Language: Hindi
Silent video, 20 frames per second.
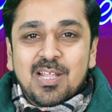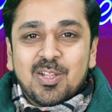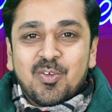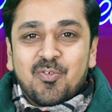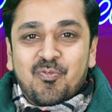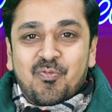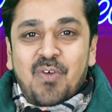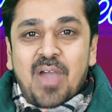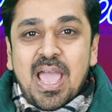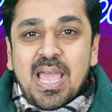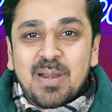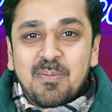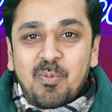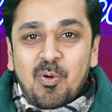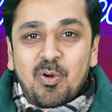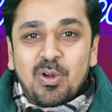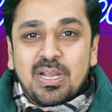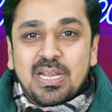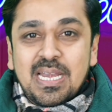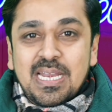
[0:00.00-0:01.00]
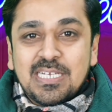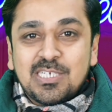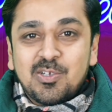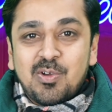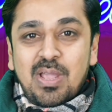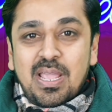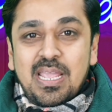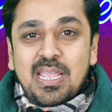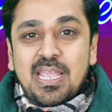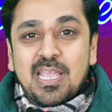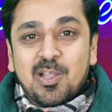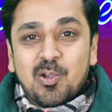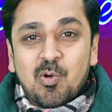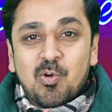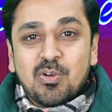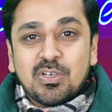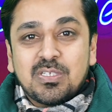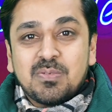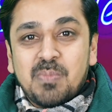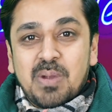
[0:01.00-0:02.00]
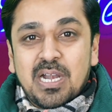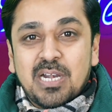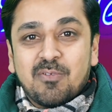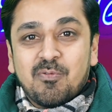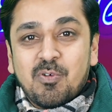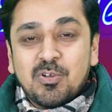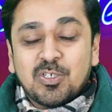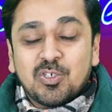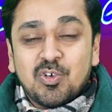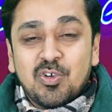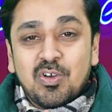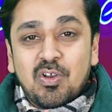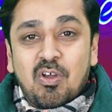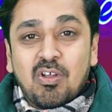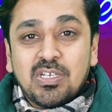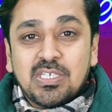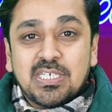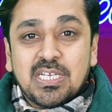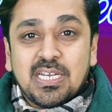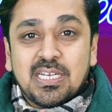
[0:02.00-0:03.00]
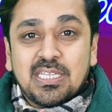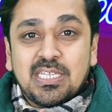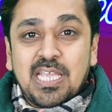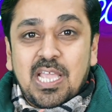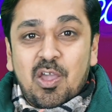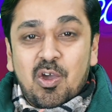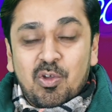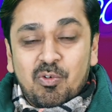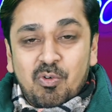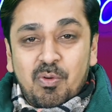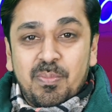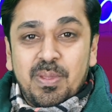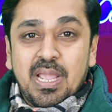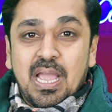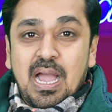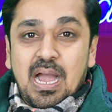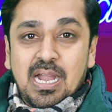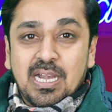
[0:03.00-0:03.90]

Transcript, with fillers: तो फायर बोल्ट ने जो है एक और स्मार्ट वॉच को लॉन्च कर दिया है और वो भी